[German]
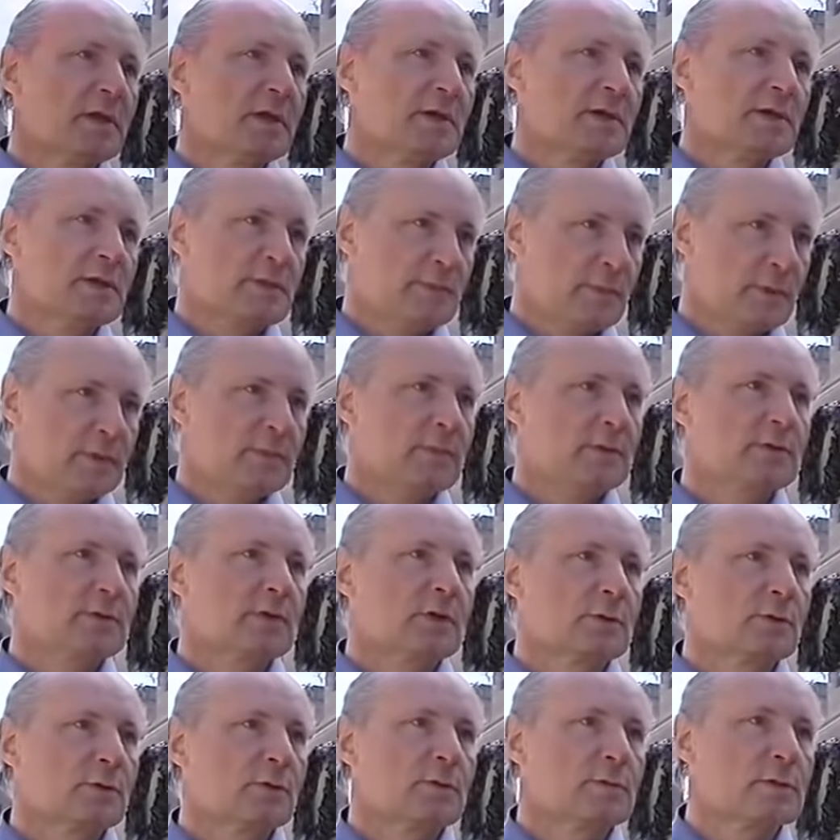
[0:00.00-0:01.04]
Ich bin mit
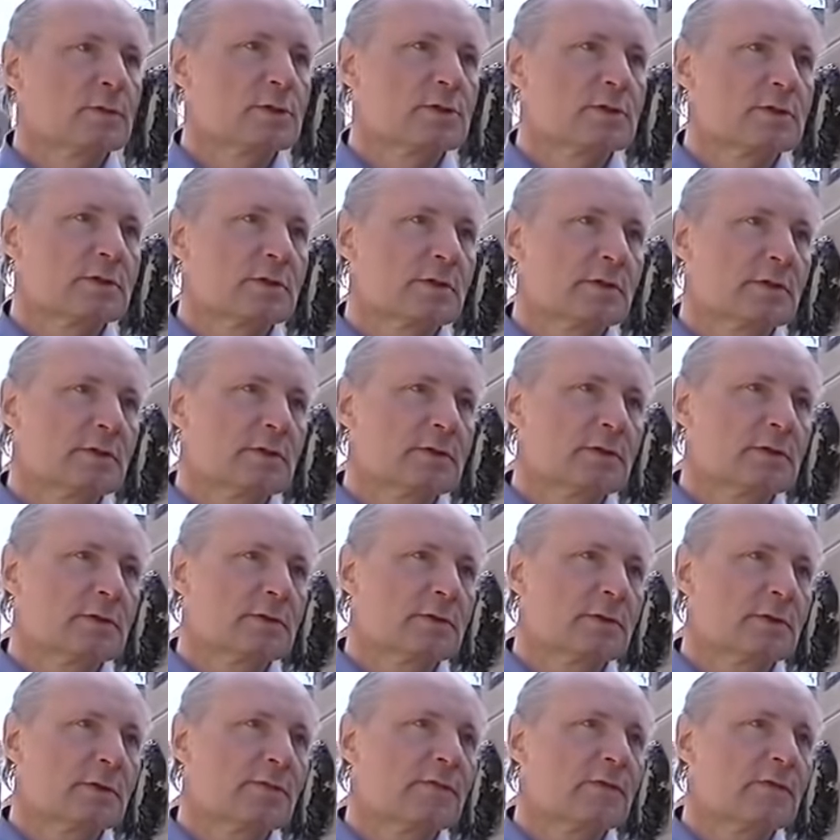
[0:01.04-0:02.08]
der römischen Kirche
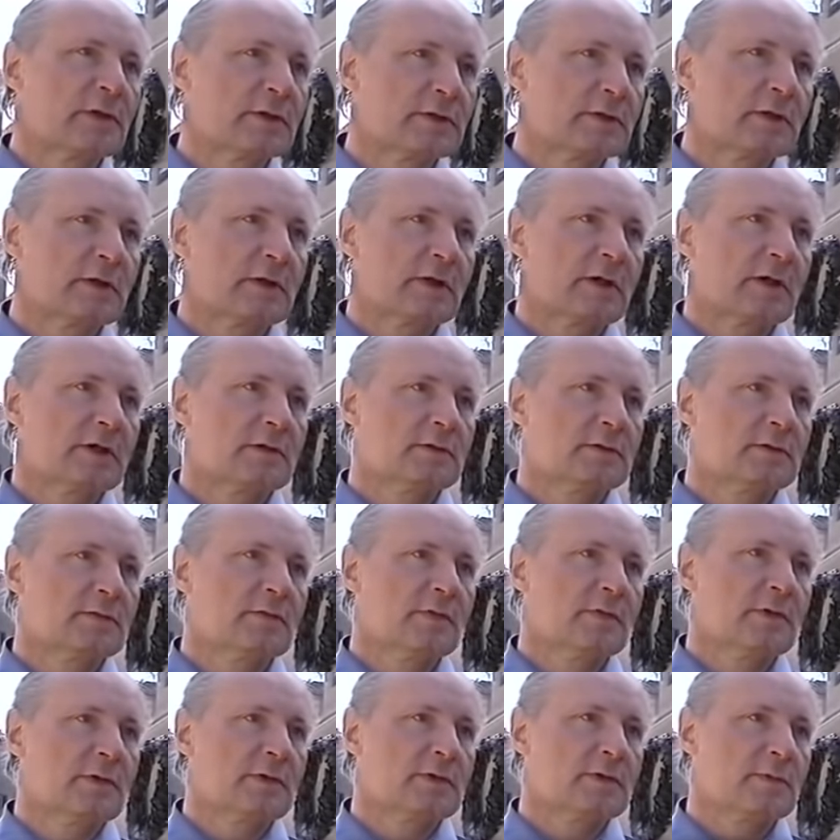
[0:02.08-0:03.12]
in Konflikt geraten,
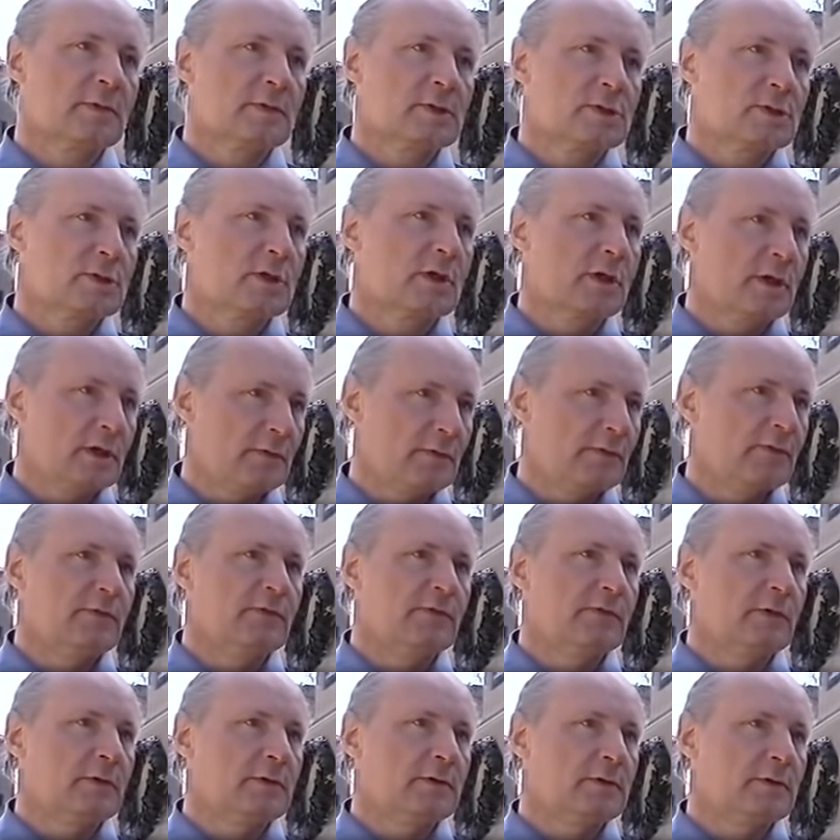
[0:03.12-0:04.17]
weil ich Menschen
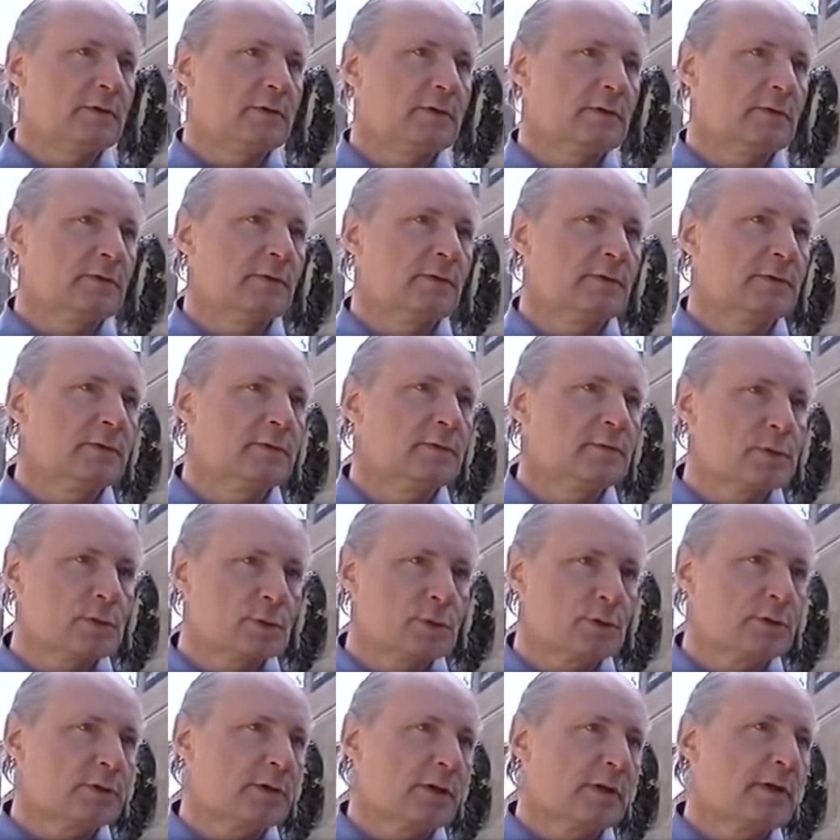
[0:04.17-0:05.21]
helfen wollte. Ich wollte
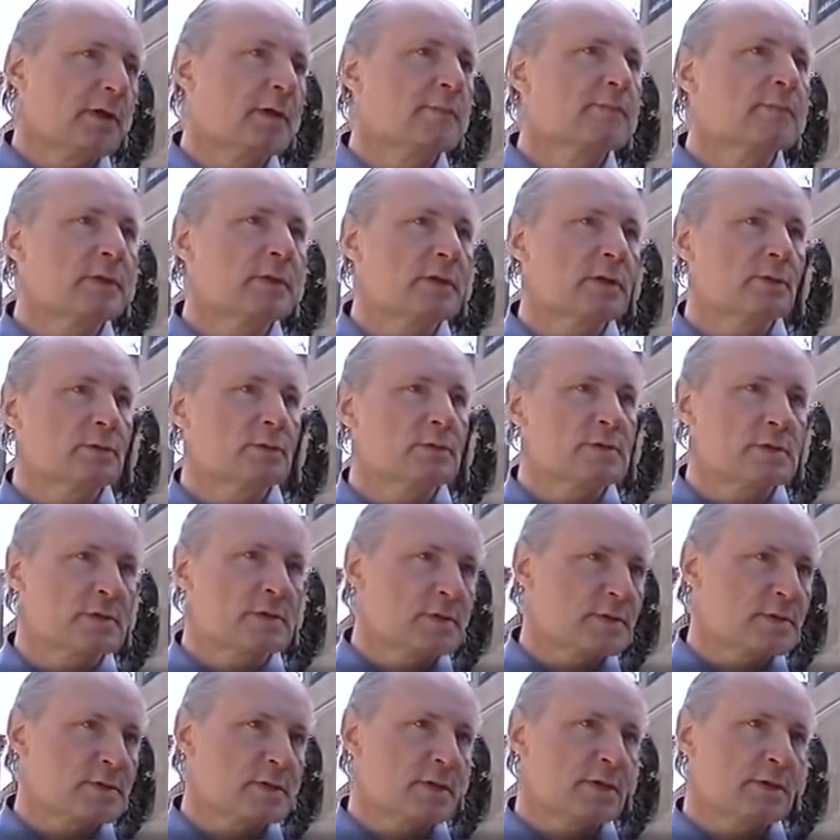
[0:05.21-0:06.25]
Psychotherapie und
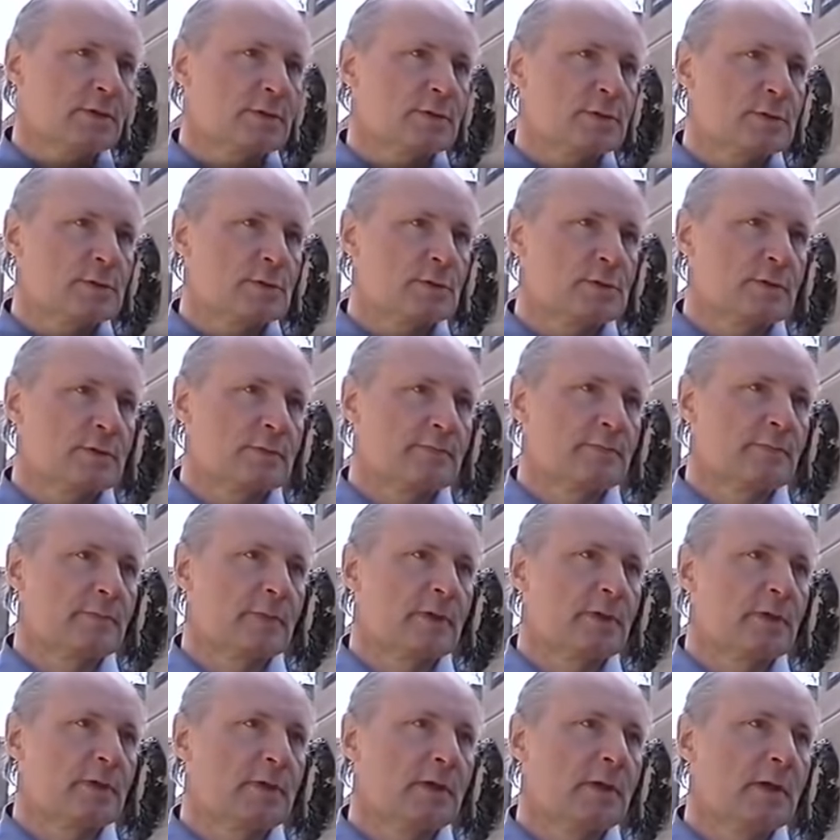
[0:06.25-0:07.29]
Seelsorge
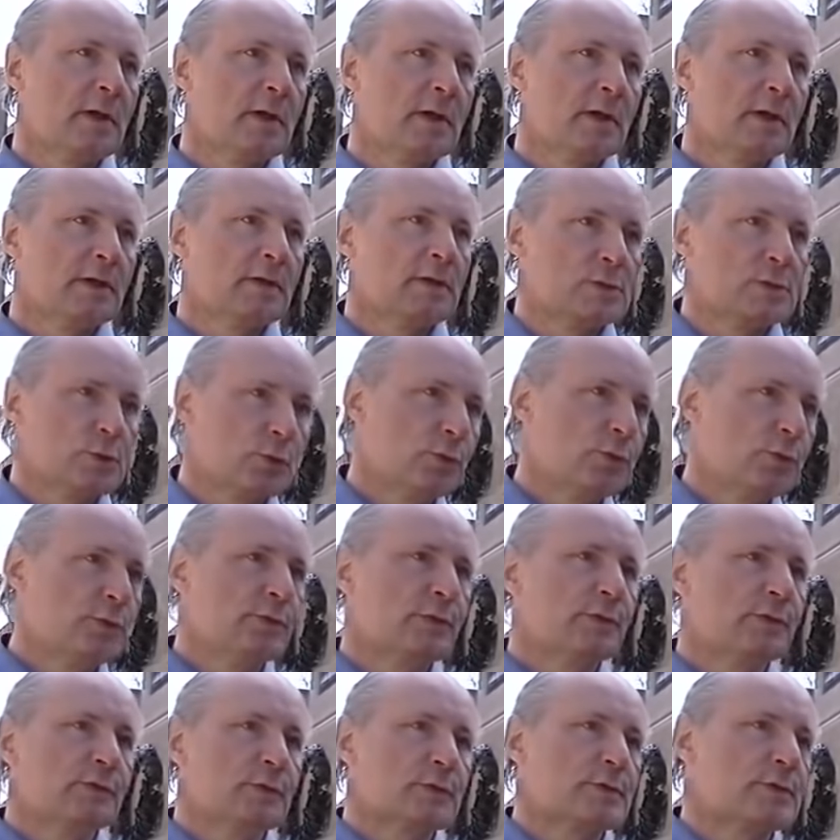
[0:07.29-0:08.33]
zusammenbringen, das
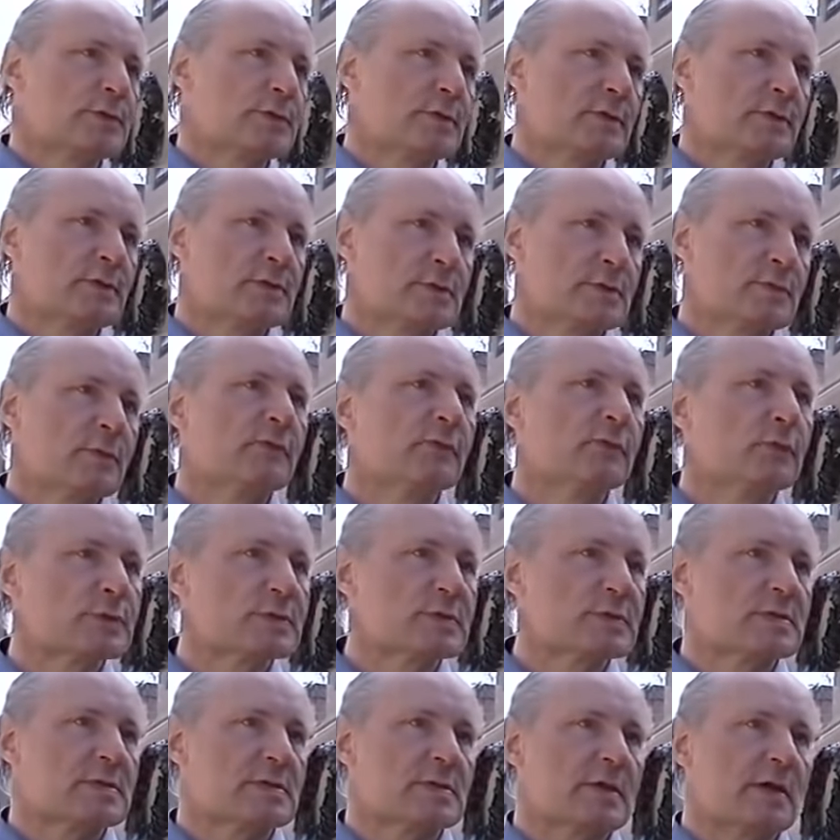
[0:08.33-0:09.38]
Unbewusste, das
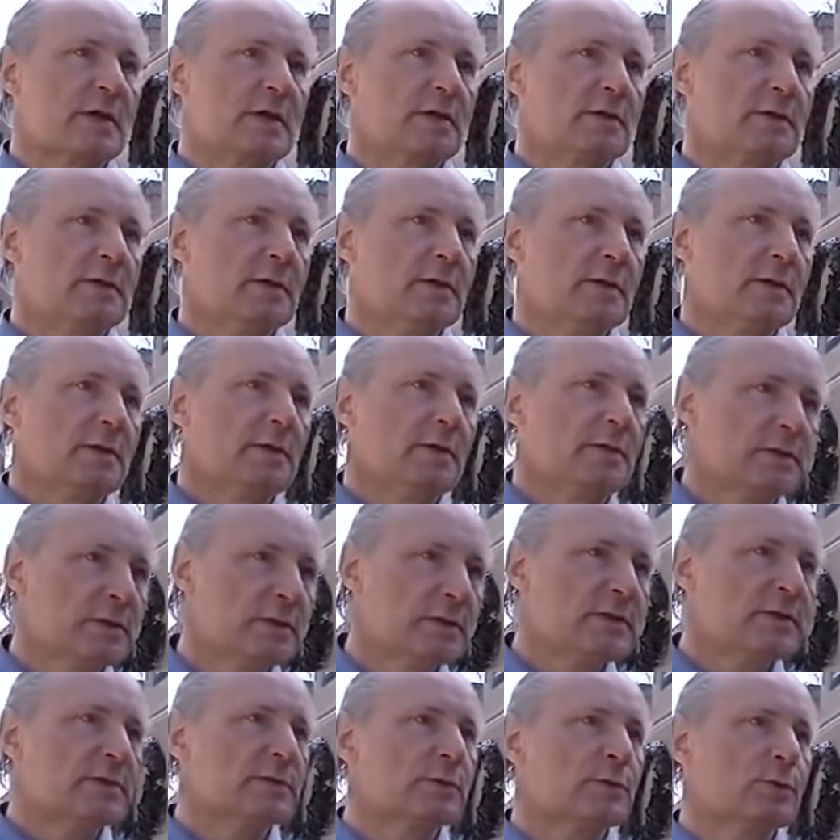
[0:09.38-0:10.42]
Bewusstsein,
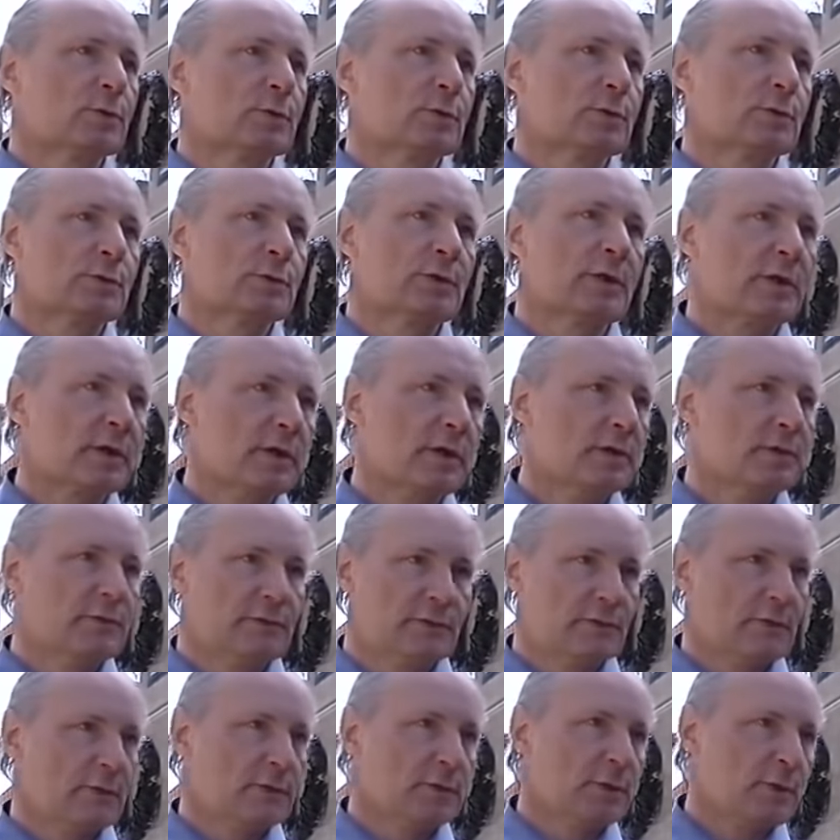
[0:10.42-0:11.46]
Dichtung und
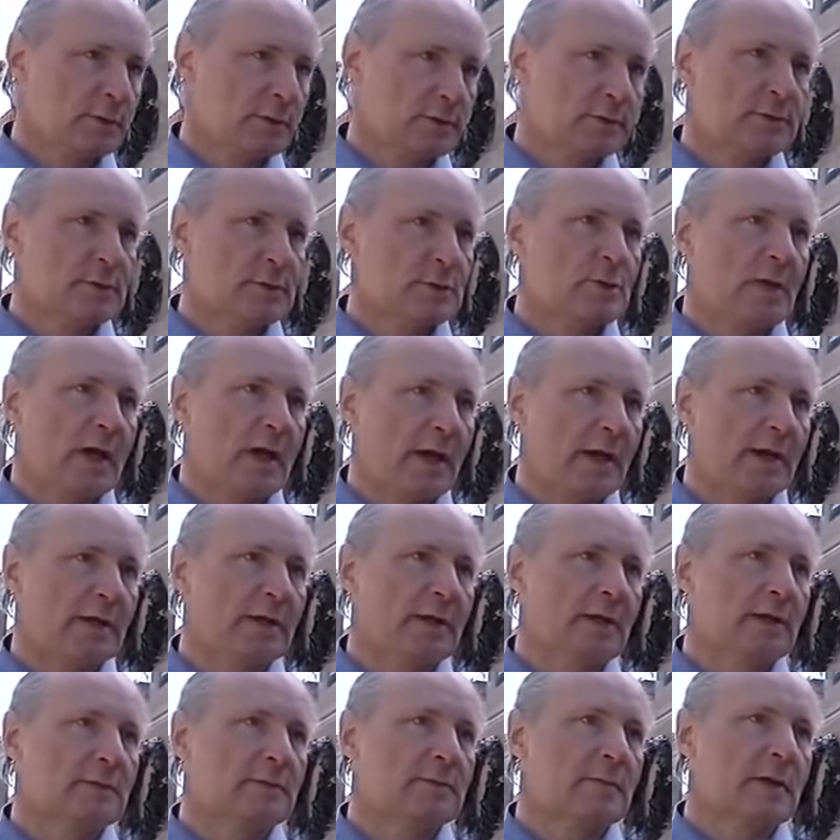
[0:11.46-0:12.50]
Rede von Gott zur
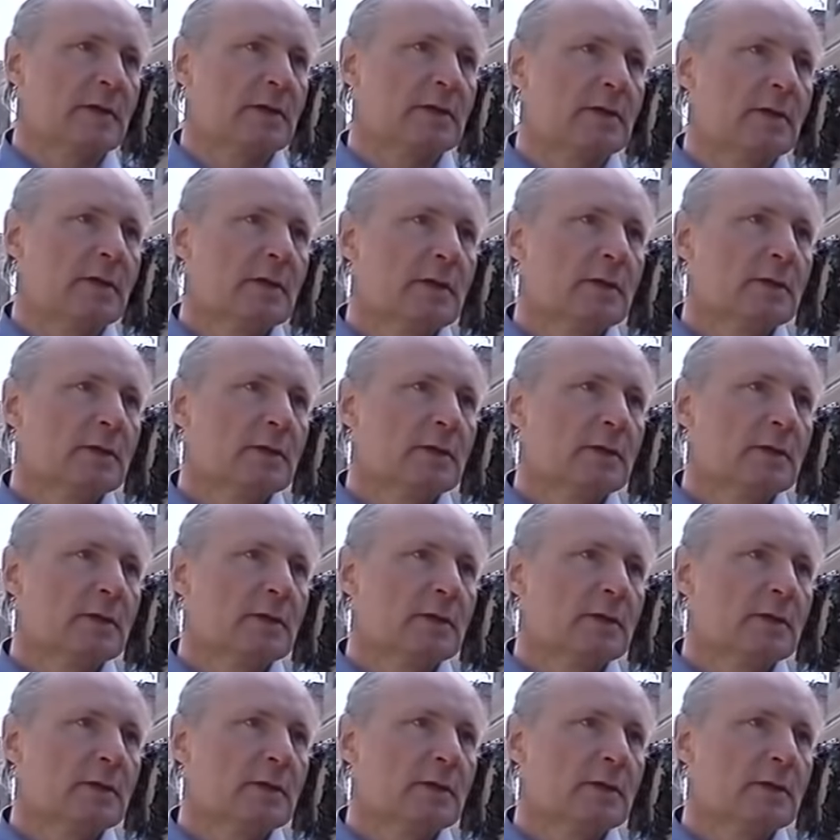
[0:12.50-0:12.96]
Einheit machen.